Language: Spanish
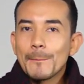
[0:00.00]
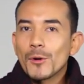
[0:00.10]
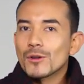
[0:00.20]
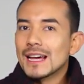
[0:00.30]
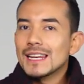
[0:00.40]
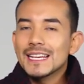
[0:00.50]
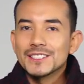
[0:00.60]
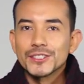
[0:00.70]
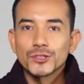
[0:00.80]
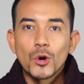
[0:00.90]
por las
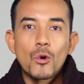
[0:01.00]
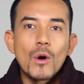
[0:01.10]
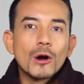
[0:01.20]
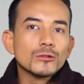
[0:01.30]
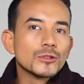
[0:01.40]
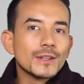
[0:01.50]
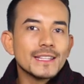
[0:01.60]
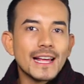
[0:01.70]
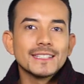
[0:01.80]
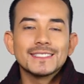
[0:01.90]
leyes o
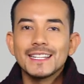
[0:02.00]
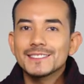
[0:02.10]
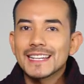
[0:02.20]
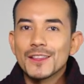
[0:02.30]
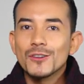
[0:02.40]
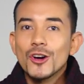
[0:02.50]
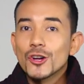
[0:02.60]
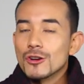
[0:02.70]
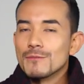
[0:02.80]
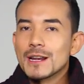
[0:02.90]
autoridades del Estado
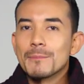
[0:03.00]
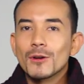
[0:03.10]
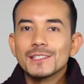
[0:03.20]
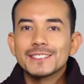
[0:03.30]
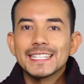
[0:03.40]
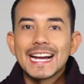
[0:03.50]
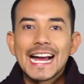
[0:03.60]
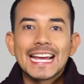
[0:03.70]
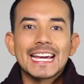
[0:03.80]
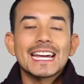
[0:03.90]
como la
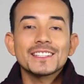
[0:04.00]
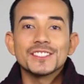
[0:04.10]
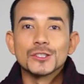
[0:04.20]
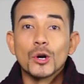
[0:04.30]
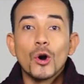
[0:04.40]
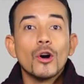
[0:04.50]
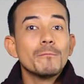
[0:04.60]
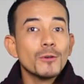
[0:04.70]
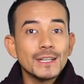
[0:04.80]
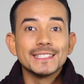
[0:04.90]
policía, ejército
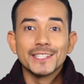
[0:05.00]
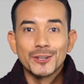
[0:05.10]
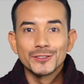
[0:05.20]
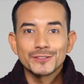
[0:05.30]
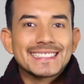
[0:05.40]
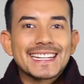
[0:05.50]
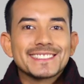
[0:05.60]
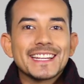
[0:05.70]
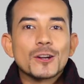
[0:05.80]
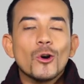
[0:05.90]
o políticos.
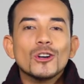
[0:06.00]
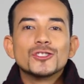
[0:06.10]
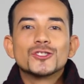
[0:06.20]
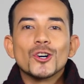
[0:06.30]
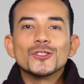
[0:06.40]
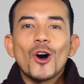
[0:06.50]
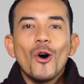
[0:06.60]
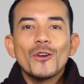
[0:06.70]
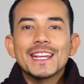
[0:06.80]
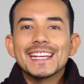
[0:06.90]
Tercero, son
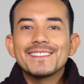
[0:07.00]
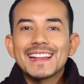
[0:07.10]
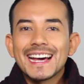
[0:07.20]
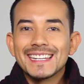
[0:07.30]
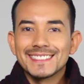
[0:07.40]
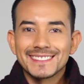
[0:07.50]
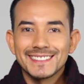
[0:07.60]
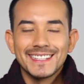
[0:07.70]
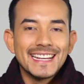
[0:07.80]
originales.